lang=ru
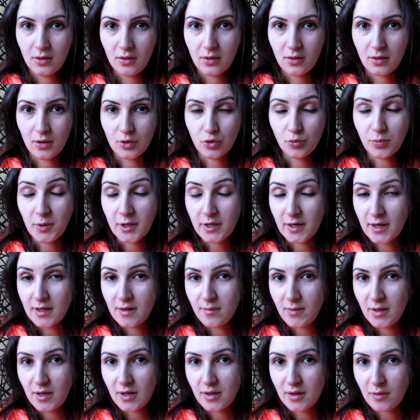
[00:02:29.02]
э, ну, по крайней
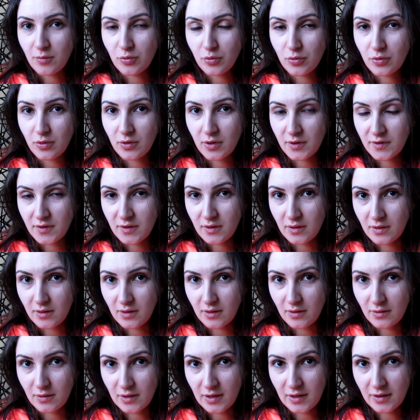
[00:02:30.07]
мере, они, эти
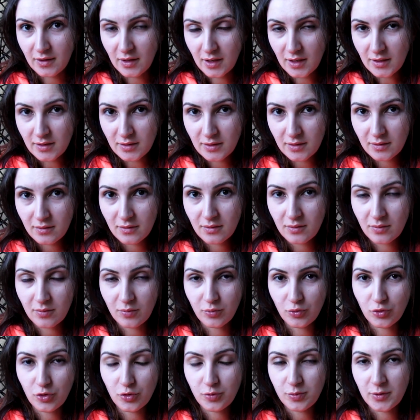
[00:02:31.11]
нелегалы
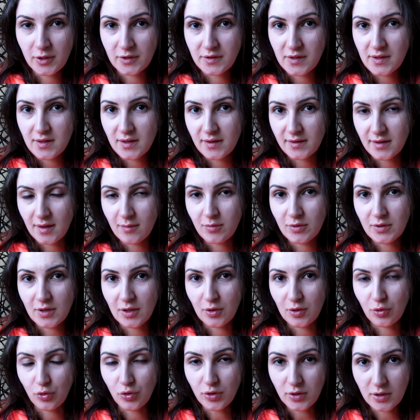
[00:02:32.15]
будут платить хотя бы
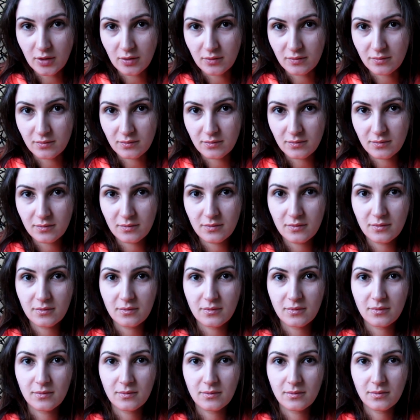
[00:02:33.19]
налоги,
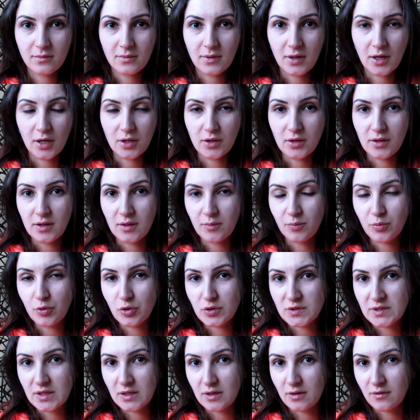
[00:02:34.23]
а не
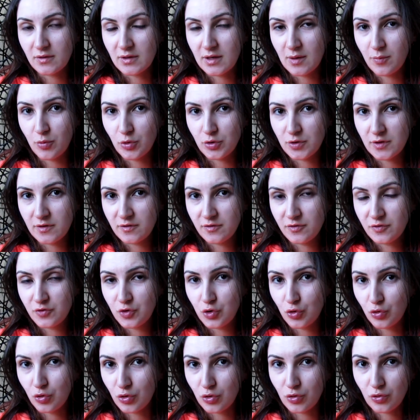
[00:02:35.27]
просто работать в
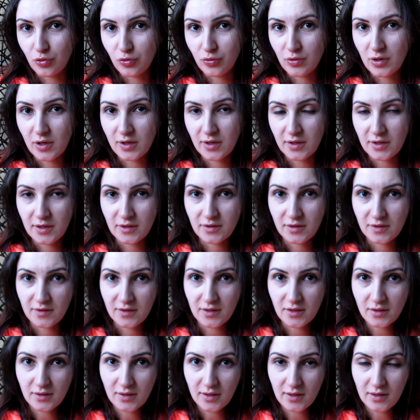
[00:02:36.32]
черную, как они это
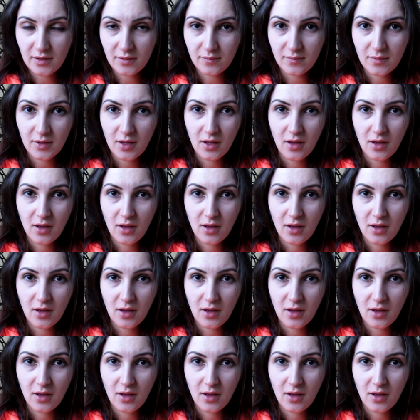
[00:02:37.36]
делали.